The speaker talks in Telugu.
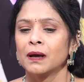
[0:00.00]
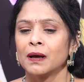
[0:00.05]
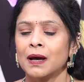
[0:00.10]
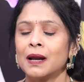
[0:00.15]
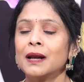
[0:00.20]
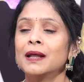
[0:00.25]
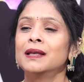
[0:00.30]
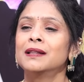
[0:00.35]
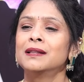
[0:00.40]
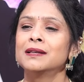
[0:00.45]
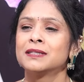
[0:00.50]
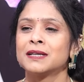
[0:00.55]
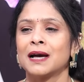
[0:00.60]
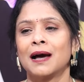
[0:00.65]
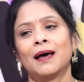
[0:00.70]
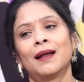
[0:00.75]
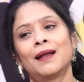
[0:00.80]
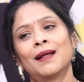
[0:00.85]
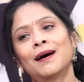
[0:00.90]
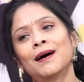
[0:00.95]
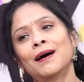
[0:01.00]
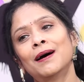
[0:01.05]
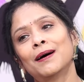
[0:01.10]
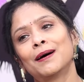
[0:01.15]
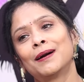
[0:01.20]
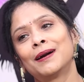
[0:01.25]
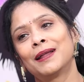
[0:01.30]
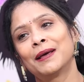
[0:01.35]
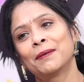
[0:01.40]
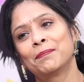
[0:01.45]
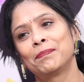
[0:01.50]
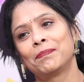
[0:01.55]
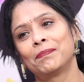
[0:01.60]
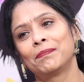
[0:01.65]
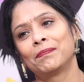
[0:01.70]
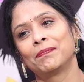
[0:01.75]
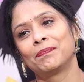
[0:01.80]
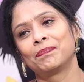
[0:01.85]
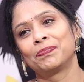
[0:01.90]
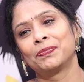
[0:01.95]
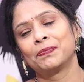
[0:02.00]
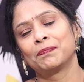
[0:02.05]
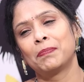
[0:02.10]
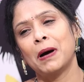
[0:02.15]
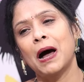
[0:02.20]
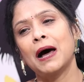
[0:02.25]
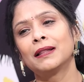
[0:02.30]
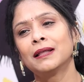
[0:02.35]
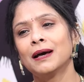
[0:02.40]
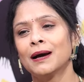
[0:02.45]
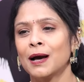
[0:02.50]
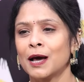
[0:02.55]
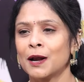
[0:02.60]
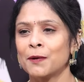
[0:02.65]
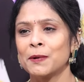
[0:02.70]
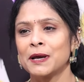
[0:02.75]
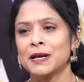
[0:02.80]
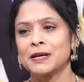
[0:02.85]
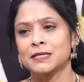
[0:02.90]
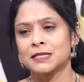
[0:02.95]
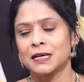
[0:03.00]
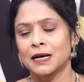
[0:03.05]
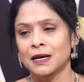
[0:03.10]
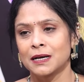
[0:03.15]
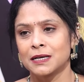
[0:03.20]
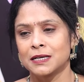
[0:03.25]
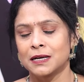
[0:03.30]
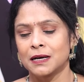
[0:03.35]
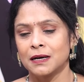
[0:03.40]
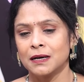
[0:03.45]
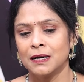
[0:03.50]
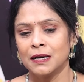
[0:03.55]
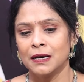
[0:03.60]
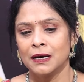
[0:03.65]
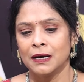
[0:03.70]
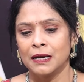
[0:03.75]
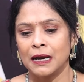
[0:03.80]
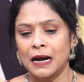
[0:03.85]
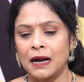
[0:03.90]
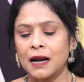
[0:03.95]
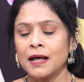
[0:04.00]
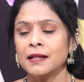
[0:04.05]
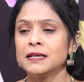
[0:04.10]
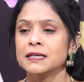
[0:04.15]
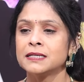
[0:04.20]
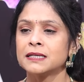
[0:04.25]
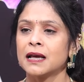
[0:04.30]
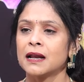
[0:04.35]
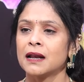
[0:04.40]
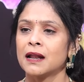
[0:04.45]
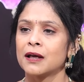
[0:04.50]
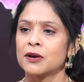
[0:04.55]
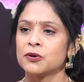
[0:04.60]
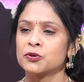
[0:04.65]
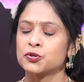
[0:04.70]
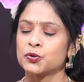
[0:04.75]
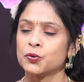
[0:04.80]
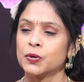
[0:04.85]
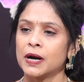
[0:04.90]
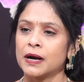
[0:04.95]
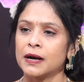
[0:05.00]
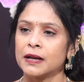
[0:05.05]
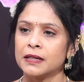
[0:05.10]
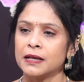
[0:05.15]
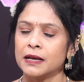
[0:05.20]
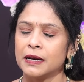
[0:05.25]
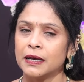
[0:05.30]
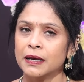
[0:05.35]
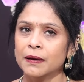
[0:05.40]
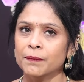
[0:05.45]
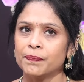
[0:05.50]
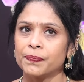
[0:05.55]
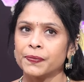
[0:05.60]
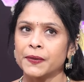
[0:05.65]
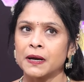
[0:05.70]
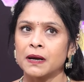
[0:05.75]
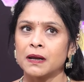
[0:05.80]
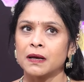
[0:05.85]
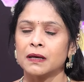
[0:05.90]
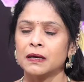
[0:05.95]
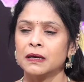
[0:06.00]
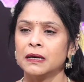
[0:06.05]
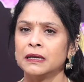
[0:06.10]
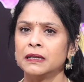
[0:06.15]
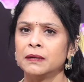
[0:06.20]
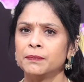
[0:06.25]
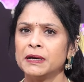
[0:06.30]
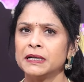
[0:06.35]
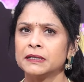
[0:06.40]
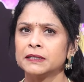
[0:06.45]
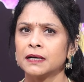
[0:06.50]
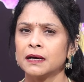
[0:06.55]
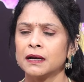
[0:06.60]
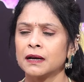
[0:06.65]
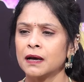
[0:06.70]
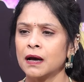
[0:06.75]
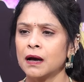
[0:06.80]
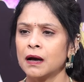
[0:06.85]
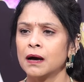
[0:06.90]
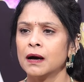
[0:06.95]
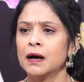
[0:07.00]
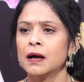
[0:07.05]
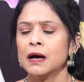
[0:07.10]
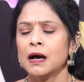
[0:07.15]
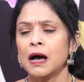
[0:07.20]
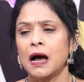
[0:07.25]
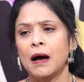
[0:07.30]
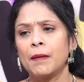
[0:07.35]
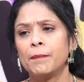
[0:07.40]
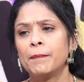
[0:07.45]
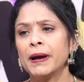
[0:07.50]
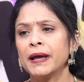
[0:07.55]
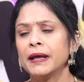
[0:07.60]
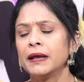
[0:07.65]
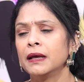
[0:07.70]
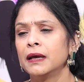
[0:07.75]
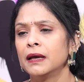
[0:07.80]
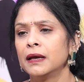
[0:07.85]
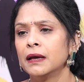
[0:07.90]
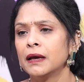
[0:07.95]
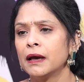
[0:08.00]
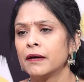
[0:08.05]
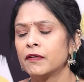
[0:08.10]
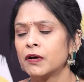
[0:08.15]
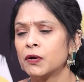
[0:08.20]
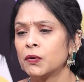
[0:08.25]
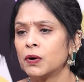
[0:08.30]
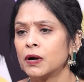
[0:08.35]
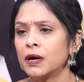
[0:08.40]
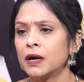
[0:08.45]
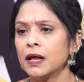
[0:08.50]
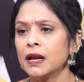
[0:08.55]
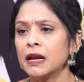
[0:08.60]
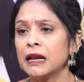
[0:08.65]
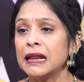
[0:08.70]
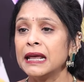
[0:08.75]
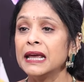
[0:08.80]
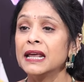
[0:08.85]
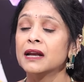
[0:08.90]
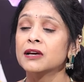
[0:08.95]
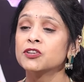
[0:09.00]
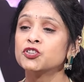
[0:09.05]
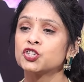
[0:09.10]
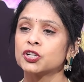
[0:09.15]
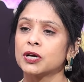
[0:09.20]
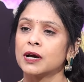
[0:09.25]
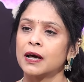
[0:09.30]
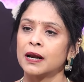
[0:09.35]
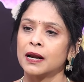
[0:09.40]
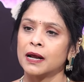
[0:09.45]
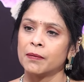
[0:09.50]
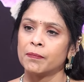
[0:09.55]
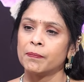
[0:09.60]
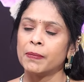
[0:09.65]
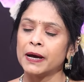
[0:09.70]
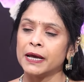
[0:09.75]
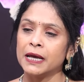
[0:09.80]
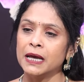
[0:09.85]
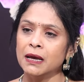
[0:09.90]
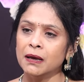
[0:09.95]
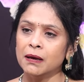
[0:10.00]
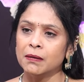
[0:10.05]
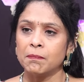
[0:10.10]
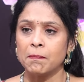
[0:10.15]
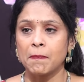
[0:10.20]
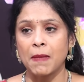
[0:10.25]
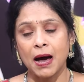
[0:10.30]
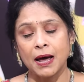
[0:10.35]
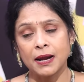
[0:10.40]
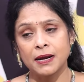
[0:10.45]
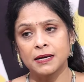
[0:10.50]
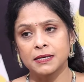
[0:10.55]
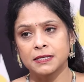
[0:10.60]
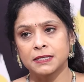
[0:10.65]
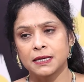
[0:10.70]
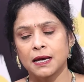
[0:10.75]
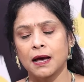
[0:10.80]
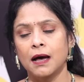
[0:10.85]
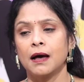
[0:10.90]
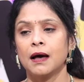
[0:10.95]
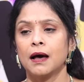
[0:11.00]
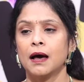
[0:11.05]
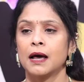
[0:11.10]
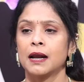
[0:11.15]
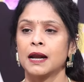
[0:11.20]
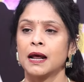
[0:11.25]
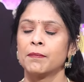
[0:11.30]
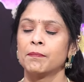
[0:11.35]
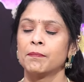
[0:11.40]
కానీ ఇది చాలా అంటే బాధాకరమైన సంఘటన ఎట్లా తీసుకెళ్లారో చూడండి దీన్ని అంటే ఇది బేసికల్గా అబ్బాయి ఎవరు అంటే నీరజ్ అనే అబ్బాయి మానస అనే